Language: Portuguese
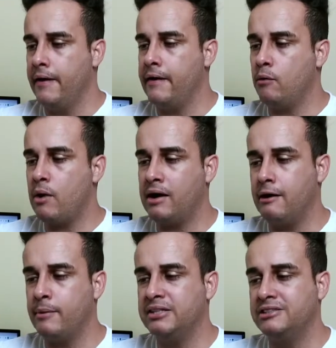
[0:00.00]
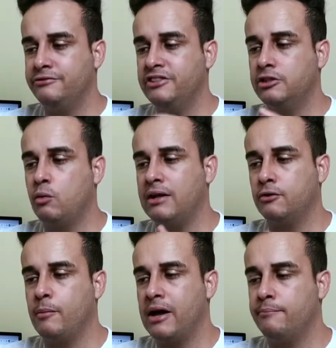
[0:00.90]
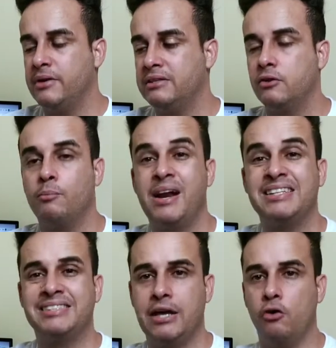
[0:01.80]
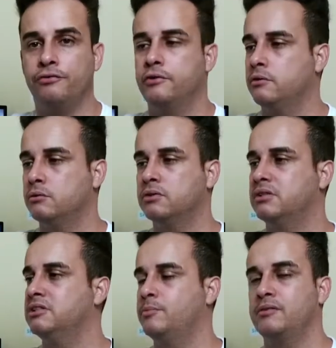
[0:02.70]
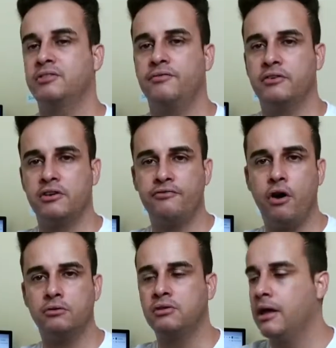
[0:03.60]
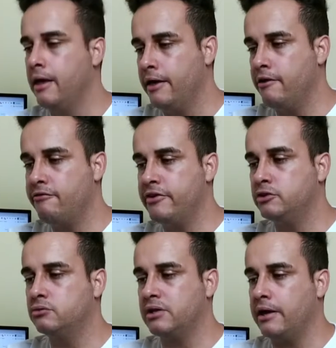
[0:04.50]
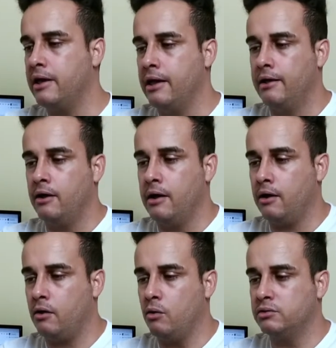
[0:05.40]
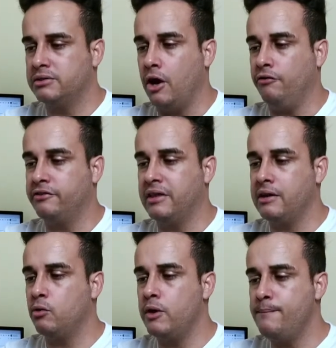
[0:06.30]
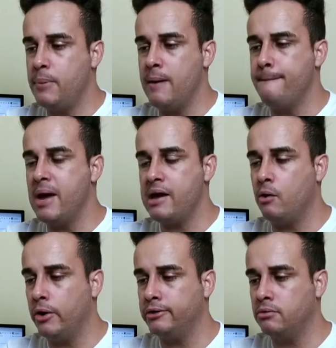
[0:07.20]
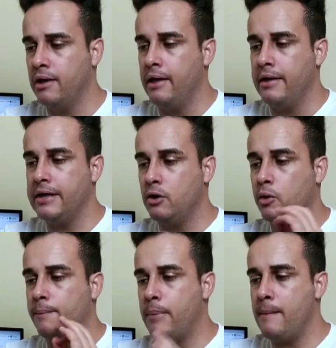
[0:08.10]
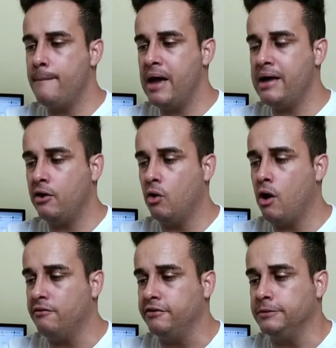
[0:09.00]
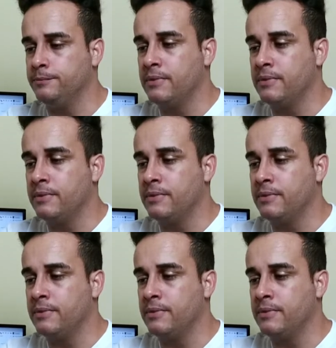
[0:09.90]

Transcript: e uma câmera de 24 megapixels para selfie, ou seja, para você fazer fotos e vídeos aí com o self. Tem o IP68 e o IP69.